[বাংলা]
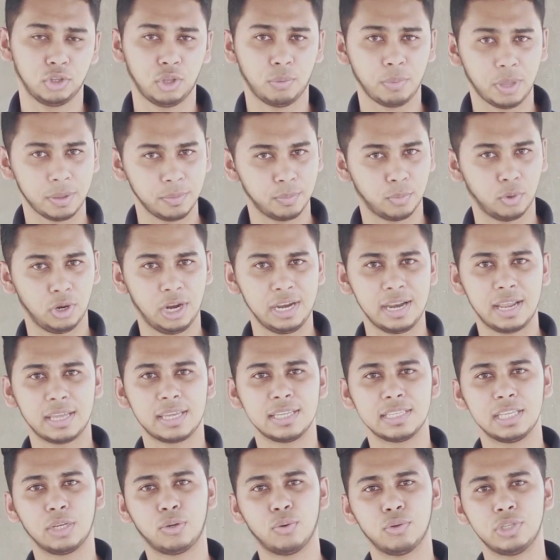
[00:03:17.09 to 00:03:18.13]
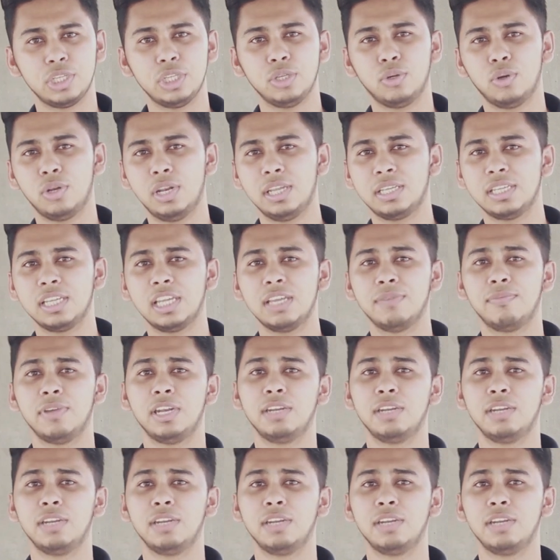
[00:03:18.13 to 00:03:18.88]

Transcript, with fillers: তবে আমি বলে রাখি যে কোচিং করলে কি কি